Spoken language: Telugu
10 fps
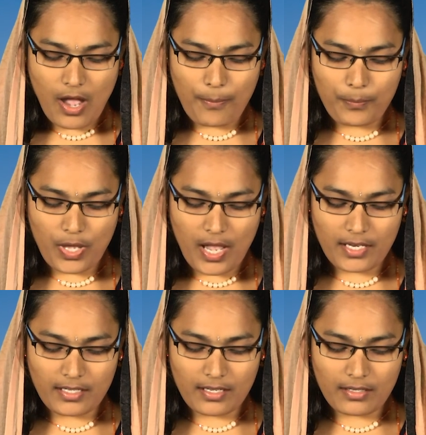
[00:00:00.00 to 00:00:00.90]
అప్పుడు
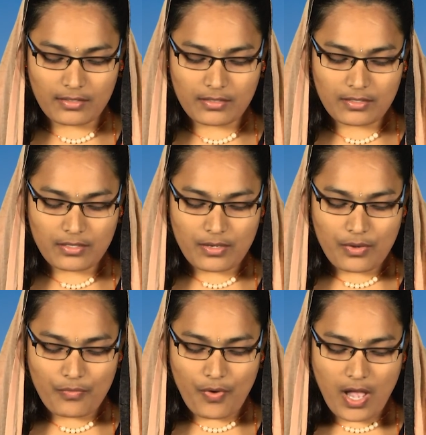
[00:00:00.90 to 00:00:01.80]
ఆయన
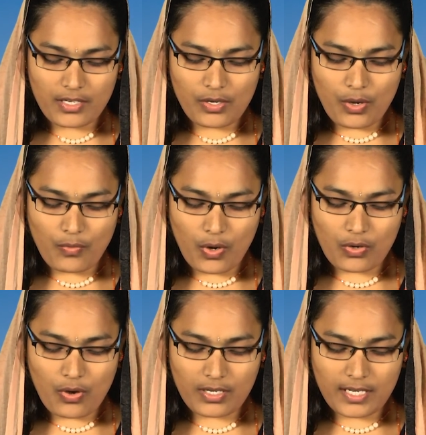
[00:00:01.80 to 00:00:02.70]
వారిలో
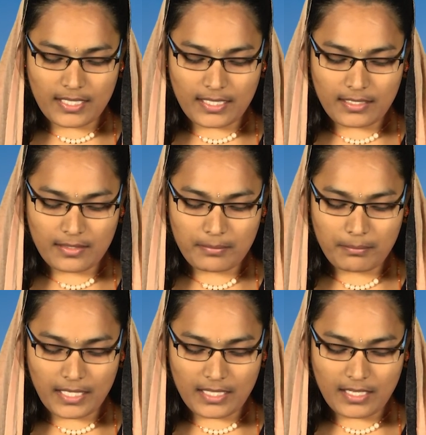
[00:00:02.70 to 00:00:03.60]
ఒక్కొక్కని
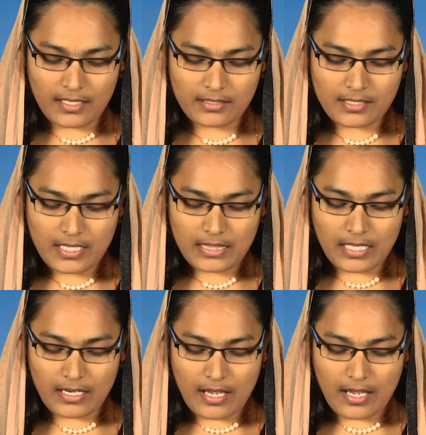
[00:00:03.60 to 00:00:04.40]
మీద తన